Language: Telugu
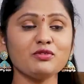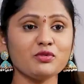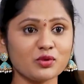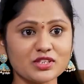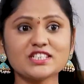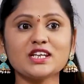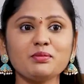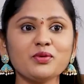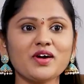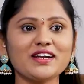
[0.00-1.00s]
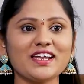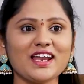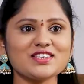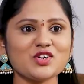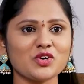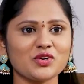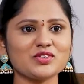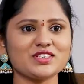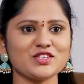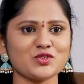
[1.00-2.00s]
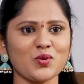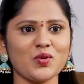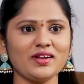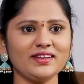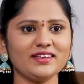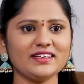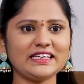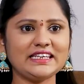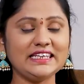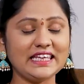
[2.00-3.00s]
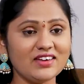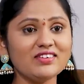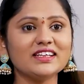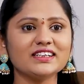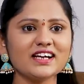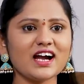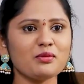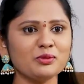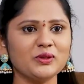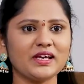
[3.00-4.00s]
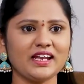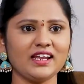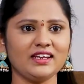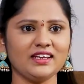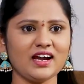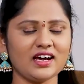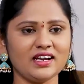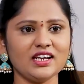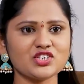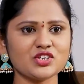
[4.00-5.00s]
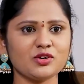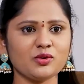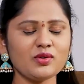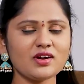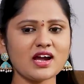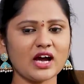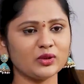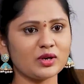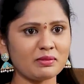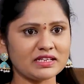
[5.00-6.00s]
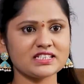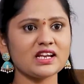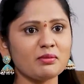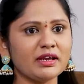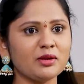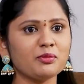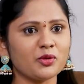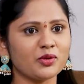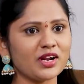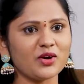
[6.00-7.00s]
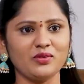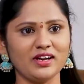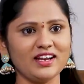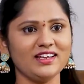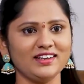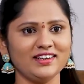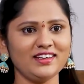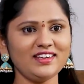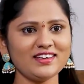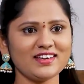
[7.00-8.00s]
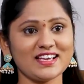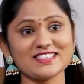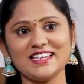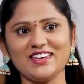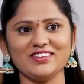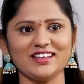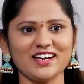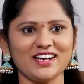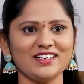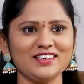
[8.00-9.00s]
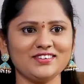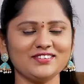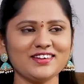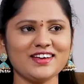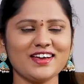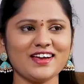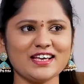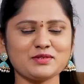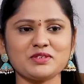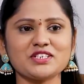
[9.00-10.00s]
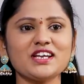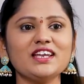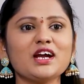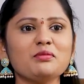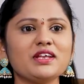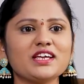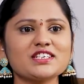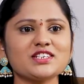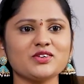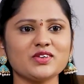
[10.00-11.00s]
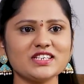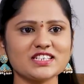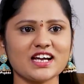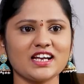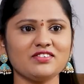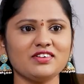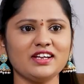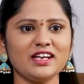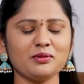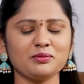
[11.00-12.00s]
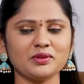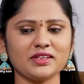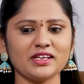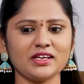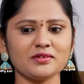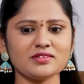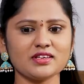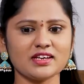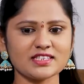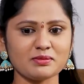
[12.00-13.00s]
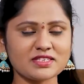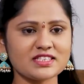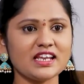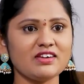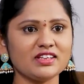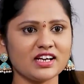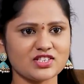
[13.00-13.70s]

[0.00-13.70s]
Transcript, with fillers: అవి వచ్చినప్పుడు వాటిని ఎలా సార్ట్ అవుట్ చేసుకోవాలి ఏ విధంగా ముందుకెళ్ళాలి ఆ రిలేషన్లో అదొక మచ్చలా మిగిలిపోకుండా ఉండాలి అంటే అసలు ఏ విధంగా అంటారు ఎస్పెషల్లీ కమ్యూనికేషన్ గురించి కానివ్వండి లేకపోతే సమస్యలు ఏ విధంగా